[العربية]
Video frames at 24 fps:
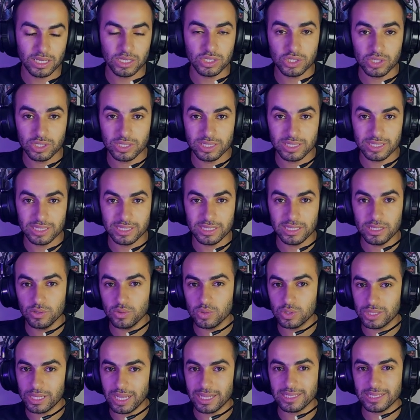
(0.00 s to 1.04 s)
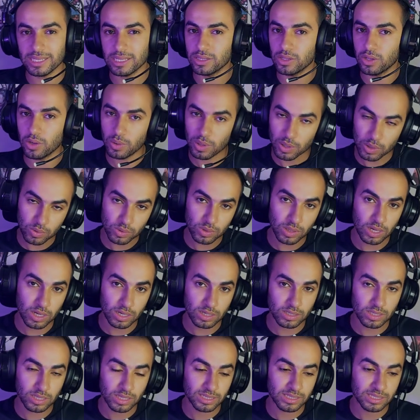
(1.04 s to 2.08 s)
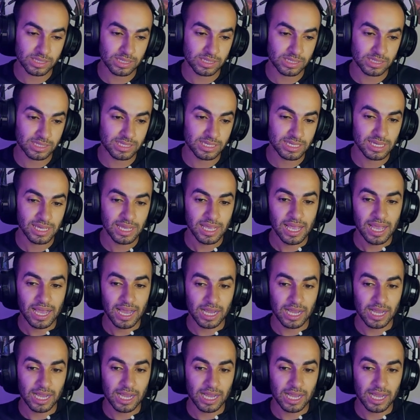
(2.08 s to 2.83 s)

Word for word: اتش دي دي يستحسن ان هو يكون هارد اس اس دي